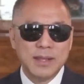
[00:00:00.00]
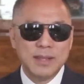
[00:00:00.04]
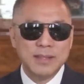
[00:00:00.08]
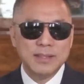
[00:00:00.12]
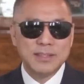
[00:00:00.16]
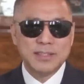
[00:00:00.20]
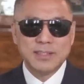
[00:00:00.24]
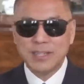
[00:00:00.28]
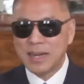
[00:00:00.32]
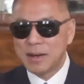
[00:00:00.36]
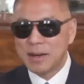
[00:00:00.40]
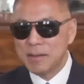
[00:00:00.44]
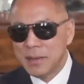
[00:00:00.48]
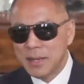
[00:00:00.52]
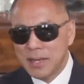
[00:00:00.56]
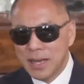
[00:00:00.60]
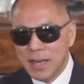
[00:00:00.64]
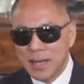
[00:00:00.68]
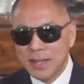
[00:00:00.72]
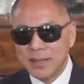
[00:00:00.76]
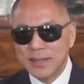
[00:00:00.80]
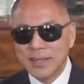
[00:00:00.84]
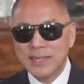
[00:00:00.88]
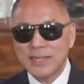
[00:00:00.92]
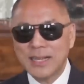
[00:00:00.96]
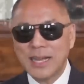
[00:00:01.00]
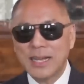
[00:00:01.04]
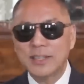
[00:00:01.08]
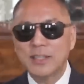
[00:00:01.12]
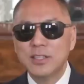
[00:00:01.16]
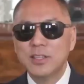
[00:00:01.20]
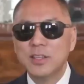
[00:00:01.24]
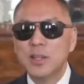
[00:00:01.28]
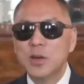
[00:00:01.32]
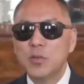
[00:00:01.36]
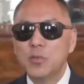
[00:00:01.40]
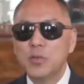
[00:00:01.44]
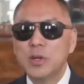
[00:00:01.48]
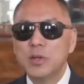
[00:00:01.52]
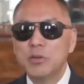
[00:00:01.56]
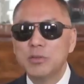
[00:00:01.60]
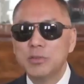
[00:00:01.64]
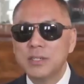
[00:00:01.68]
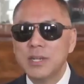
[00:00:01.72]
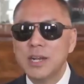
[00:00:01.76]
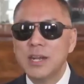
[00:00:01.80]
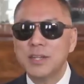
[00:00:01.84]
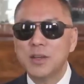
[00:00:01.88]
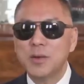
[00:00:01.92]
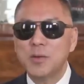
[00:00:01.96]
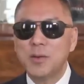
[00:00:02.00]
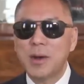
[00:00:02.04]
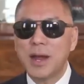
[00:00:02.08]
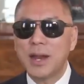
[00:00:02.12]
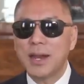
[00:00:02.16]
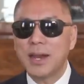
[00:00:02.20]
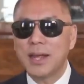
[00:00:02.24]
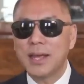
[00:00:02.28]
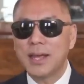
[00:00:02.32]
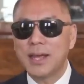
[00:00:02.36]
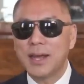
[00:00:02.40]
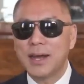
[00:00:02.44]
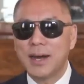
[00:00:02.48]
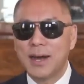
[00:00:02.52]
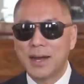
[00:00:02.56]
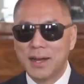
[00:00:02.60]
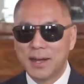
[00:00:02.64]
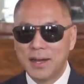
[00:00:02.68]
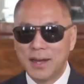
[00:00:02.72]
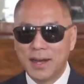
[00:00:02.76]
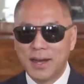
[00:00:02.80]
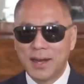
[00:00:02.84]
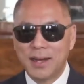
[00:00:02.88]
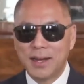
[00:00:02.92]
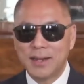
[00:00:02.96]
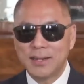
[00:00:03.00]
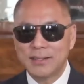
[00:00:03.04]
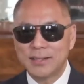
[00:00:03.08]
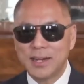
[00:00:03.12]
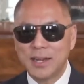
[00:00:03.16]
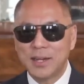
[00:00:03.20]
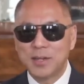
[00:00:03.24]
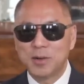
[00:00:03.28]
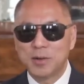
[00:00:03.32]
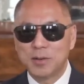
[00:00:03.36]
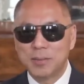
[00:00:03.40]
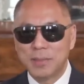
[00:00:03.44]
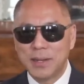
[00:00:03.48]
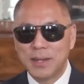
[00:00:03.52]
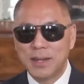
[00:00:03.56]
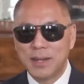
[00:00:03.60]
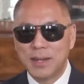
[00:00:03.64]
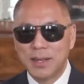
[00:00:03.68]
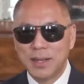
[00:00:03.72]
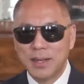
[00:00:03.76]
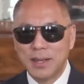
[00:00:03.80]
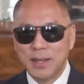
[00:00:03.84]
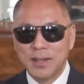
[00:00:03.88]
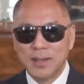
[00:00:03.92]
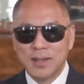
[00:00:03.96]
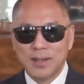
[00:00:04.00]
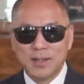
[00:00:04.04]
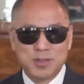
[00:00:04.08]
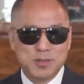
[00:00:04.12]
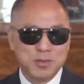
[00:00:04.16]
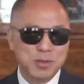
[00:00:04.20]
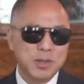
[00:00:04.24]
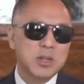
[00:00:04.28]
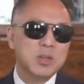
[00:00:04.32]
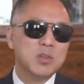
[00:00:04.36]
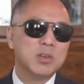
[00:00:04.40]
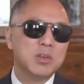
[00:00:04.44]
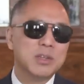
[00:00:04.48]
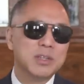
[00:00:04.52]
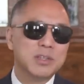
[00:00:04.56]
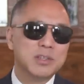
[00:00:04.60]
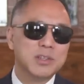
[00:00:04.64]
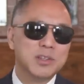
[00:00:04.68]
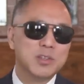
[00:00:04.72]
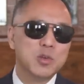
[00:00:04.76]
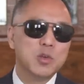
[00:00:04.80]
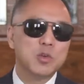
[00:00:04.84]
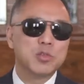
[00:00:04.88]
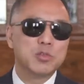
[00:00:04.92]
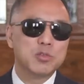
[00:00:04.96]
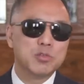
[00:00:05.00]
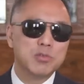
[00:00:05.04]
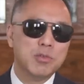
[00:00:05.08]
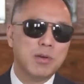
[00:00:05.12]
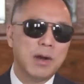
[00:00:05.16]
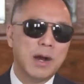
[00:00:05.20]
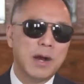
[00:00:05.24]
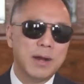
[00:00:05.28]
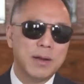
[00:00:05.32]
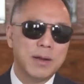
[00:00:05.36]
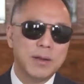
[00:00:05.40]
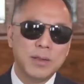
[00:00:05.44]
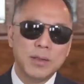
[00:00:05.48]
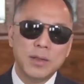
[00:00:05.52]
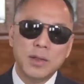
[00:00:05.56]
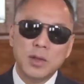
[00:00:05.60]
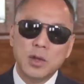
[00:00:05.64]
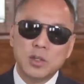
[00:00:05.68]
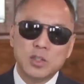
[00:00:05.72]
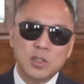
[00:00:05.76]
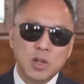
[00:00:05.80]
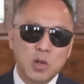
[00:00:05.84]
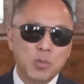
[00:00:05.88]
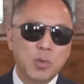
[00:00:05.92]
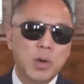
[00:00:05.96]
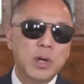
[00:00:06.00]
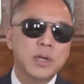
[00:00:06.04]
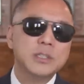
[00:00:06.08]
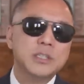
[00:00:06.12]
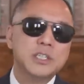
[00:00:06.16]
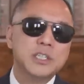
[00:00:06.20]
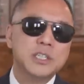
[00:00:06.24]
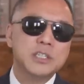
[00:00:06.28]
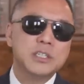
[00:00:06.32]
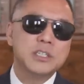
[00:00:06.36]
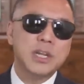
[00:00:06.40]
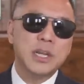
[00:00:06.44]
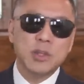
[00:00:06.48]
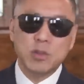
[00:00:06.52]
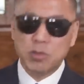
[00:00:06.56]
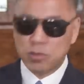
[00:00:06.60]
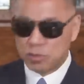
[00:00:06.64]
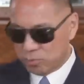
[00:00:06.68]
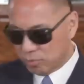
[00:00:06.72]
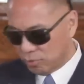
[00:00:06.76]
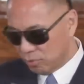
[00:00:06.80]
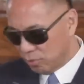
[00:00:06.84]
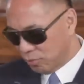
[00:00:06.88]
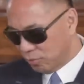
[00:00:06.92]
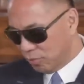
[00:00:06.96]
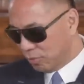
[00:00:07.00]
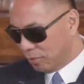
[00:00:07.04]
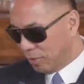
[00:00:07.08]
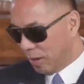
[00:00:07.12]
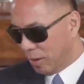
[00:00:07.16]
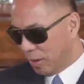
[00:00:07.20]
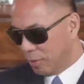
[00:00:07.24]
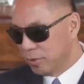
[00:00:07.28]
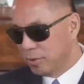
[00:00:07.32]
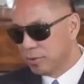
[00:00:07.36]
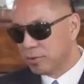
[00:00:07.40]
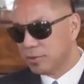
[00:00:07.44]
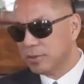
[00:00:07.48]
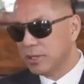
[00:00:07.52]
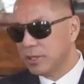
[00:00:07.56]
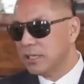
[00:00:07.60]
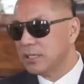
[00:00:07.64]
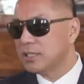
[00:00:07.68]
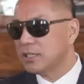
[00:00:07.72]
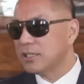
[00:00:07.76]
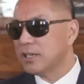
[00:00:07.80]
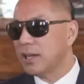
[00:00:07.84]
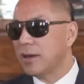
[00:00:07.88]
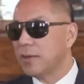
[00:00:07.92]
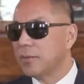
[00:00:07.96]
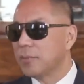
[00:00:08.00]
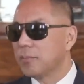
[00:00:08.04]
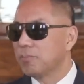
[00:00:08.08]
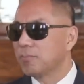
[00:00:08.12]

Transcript: 什么样的感情，你能问出这样的话来呀？啊，战友们，所以说有时候啊，这王岐山有时候说的话，我有时候也想。